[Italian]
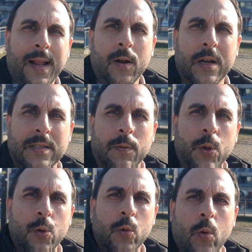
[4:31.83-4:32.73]
allora siamo
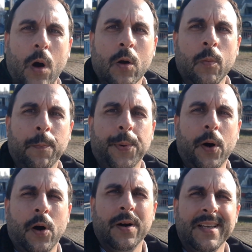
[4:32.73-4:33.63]
in un luogo un
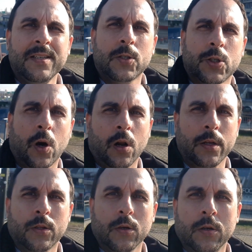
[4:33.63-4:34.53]
po'
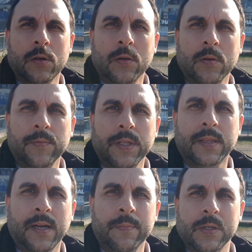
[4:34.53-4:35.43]
insolito
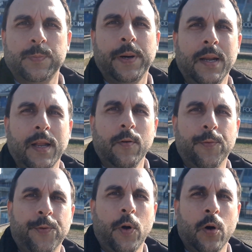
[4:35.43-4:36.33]
vedete alle mie spalle il
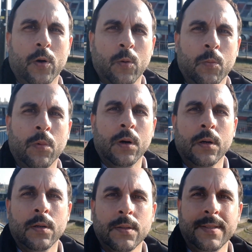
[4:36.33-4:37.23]
forum
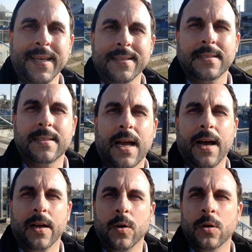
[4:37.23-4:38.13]
di
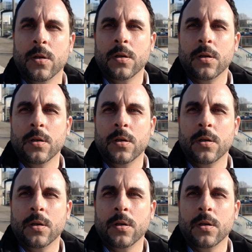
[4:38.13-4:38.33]
Assago